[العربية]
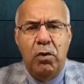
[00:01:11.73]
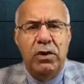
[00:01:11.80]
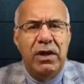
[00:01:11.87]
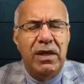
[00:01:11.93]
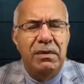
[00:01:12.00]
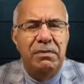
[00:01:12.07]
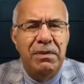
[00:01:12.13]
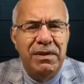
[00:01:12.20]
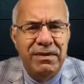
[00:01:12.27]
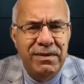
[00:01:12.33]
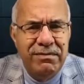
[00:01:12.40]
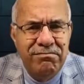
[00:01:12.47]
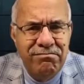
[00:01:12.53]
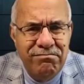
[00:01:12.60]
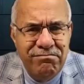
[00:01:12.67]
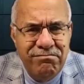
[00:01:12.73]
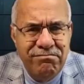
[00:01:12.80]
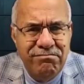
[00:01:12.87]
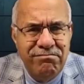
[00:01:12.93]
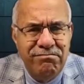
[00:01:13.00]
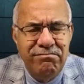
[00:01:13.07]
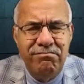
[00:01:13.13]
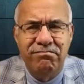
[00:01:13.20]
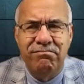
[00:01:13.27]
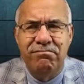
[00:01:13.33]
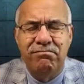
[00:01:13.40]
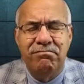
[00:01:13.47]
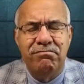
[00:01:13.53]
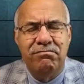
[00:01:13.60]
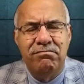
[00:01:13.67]
وديك البنت
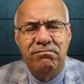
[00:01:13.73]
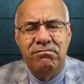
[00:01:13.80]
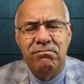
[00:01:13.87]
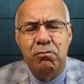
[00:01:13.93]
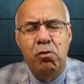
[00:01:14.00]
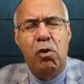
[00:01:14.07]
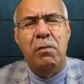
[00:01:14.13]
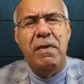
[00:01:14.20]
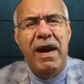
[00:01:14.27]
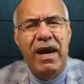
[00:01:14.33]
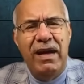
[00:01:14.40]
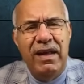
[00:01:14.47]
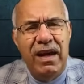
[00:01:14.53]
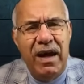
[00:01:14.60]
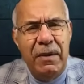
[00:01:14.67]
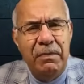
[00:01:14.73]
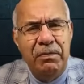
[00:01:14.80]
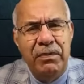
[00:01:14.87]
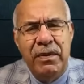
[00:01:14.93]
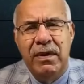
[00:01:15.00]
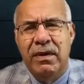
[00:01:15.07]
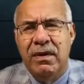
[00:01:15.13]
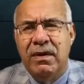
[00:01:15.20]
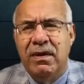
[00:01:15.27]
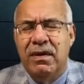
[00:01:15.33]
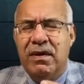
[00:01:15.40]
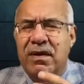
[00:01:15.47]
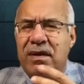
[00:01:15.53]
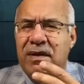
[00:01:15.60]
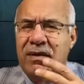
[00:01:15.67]
مغمى عليها
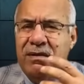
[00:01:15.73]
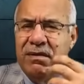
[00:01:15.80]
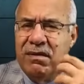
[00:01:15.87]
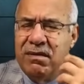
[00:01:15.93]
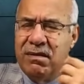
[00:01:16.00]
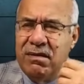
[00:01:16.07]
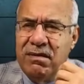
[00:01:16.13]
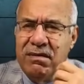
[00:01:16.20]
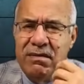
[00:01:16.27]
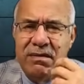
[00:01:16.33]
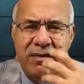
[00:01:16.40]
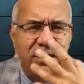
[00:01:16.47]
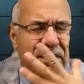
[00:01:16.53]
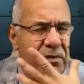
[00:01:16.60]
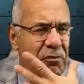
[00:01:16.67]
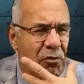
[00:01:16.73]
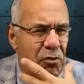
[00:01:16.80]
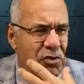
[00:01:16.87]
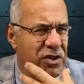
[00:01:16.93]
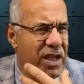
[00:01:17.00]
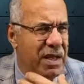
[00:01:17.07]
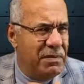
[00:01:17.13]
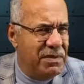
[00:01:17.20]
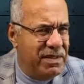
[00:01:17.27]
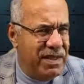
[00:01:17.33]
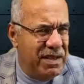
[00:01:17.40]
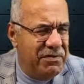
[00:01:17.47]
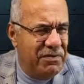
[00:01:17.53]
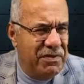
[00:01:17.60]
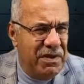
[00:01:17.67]
آه، الدم في وجهها
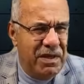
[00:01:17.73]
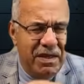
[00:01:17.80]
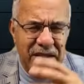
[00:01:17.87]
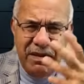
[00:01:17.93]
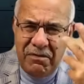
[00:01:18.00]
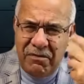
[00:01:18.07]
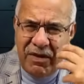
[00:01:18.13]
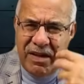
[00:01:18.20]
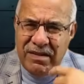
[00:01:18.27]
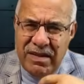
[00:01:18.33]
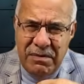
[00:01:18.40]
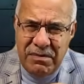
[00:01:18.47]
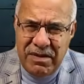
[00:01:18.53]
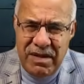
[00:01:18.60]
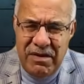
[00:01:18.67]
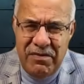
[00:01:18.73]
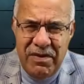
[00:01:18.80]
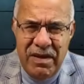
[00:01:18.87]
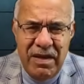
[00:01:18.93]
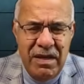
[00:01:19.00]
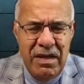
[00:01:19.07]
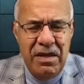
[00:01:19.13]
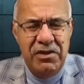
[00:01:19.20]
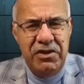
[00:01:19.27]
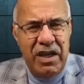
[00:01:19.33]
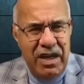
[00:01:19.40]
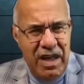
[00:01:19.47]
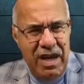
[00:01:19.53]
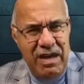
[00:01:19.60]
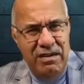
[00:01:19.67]
بزاف الدم في راسها بزاف
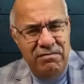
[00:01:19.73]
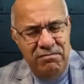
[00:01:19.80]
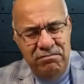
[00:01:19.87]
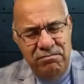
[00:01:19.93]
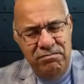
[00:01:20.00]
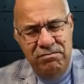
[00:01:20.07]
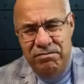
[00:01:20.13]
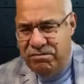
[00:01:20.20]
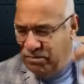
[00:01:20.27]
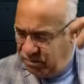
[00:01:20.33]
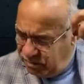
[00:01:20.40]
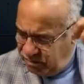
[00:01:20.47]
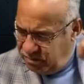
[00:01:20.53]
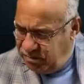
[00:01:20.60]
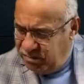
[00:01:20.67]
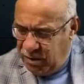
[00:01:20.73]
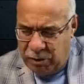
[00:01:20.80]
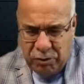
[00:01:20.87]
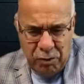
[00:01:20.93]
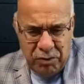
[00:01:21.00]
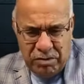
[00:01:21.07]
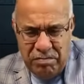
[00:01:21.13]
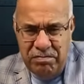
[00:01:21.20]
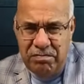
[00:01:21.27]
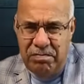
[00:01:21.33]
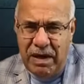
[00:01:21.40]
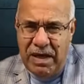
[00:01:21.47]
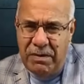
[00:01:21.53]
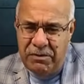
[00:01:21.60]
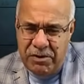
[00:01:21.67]
شعرها محطوط
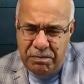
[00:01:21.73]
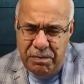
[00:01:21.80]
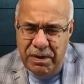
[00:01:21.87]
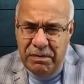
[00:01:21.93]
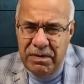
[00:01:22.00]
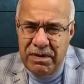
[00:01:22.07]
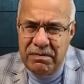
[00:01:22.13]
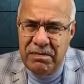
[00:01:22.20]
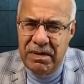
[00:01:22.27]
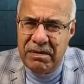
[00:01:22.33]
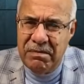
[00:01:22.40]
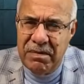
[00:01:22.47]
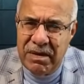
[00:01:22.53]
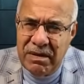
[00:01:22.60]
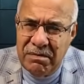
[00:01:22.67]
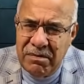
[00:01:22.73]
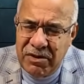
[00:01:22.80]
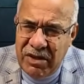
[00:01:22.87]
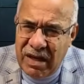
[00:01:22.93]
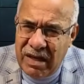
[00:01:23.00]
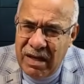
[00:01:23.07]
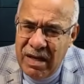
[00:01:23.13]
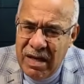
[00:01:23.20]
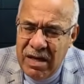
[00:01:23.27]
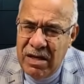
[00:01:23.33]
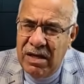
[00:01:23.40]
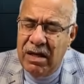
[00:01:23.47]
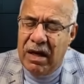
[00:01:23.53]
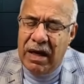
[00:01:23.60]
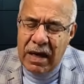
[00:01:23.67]
بحال مجبد من, من شعر
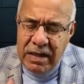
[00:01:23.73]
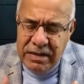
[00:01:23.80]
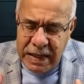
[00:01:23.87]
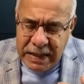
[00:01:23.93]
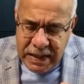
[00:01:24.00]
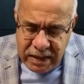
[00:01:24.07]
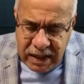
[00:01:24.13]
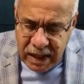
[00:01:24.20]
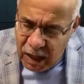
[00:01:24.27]
راس هي